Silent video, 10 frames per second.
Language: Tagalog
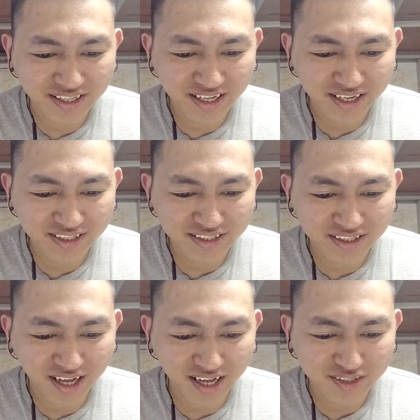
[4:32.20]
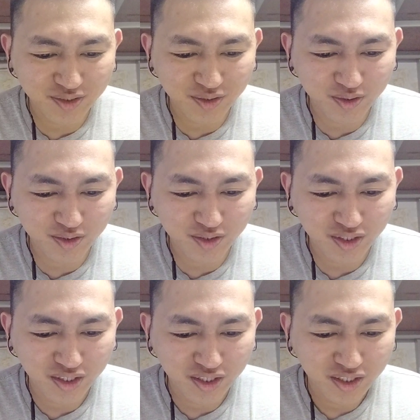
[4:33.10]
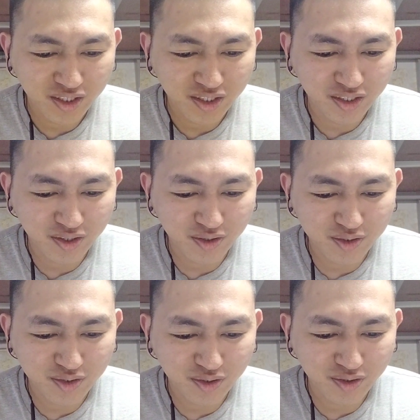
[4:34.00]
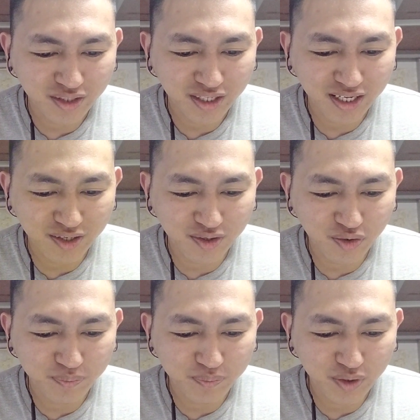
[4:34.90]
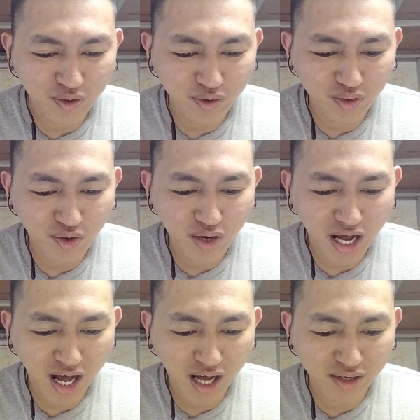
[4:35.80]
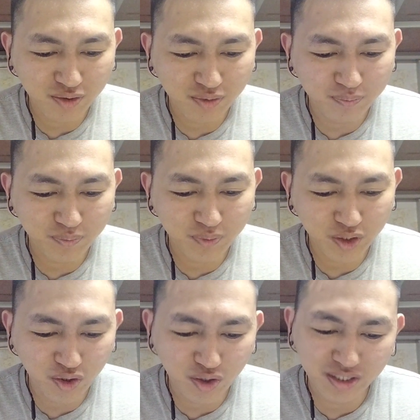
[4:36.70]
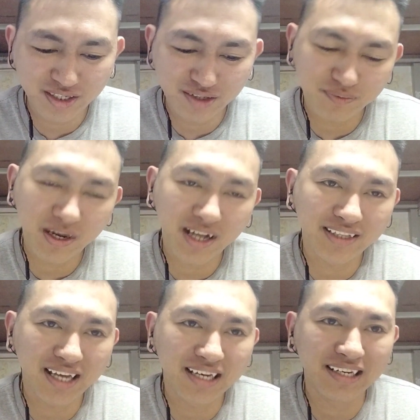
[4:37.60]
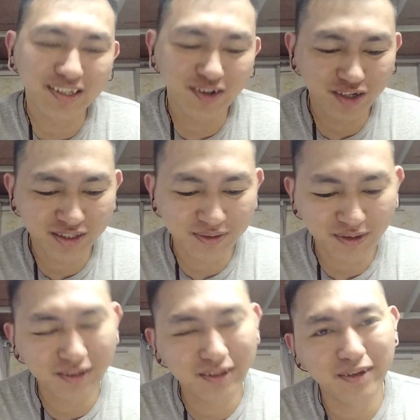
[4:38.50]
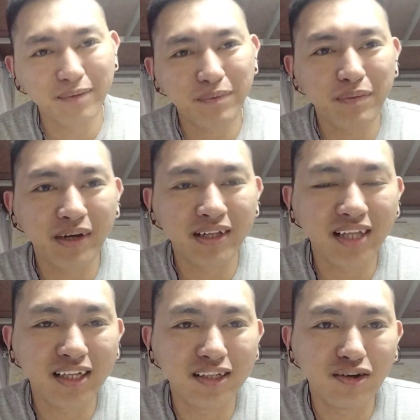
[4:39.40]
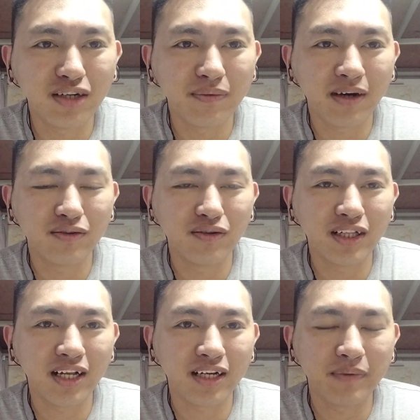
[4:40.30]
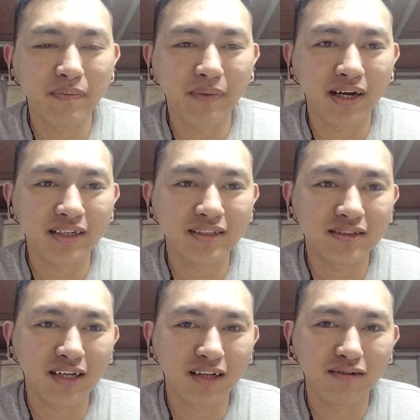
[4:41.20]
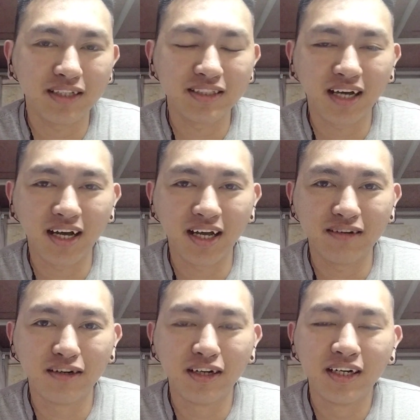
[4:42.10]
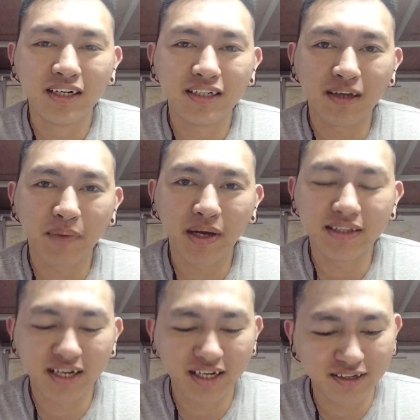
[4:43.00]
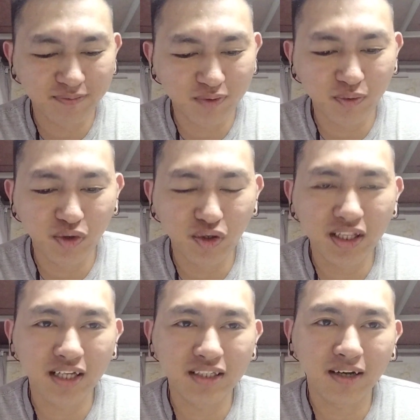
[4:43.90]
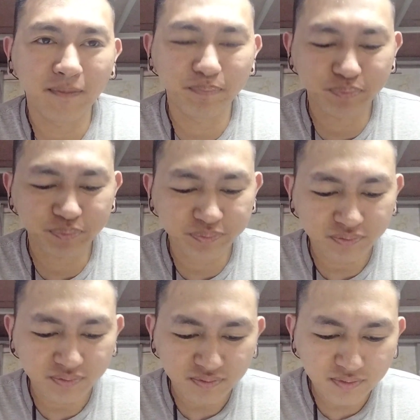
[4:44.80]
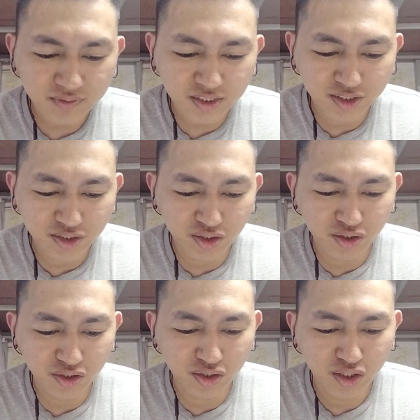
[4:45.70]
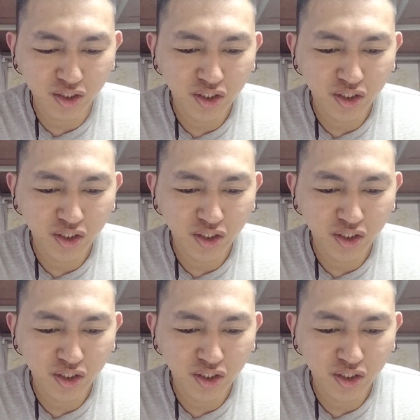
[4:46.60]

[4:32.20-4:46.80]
Net, Tasot, Yosot, Ilgup, Yodol, Hahop, Yol. Yun pala, 10, Yol. Siyempre, pag 10, Yol, di ba, ulit lang naman yun, parang katulad sa, ano, sa Mandarin, umuulit na siya. So,